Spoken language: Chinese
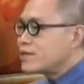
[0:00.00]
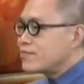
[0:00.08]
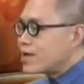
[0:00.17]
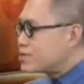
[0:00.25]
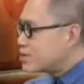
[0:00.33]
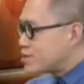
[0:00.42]

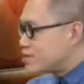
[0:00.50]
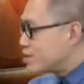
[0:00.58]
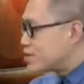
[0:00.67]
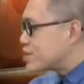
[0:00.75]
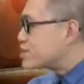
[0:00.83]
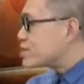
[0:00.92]
没有人
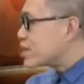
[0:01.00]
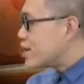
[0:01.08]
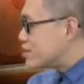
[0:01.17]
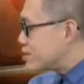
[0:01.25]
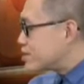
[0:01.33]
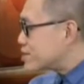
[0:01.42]
认真的
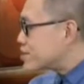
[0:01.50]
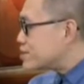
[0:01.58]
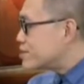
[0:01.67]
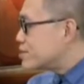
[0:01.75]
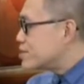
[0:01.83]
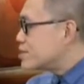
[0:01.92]
看电
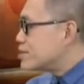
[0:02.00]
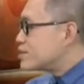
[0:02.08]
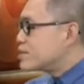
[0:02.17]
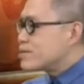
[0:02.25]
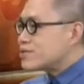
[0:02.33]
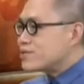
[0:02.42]
视。
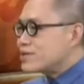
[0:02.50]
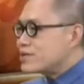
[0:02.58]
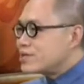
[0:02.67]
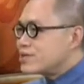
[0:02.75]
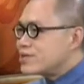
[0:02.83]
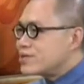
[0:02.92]
那么，所
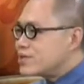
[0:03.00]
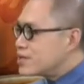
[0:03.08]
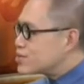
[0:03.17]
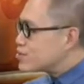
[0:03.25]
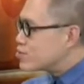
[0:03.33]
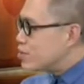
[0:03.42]
以你
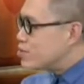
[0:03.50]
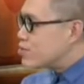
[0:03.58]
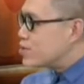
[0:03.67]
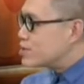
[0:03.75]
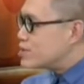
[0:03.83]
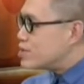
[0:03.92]
电视国
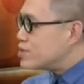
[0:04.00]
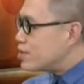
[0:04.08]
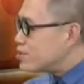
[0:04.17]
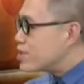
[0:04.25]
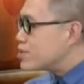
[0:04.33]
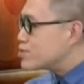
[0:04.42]
不国际、
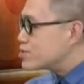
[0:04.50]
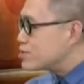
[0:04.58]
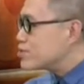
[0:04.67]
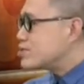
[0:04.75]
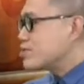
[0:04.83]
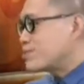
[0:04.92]
严不严肃
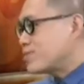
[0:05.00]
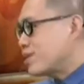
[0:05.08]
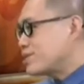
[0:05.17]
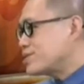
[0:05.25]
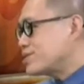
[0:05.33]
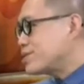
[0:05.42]
又有什么
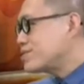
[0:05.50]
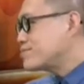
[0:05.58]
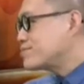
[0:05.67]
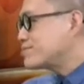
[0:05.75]
关系呢？所以